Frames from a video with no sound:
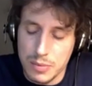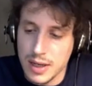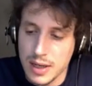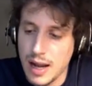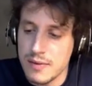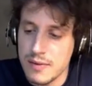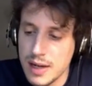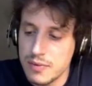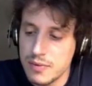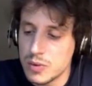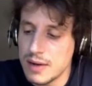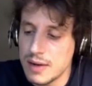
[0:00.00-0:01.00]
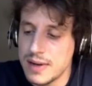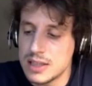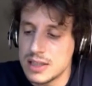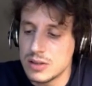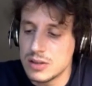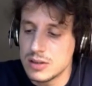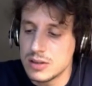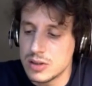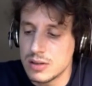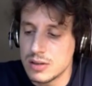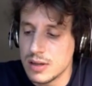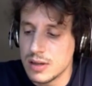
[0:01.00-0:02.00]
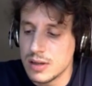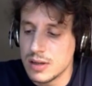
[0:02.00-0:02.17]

porque en el futuro al final son, son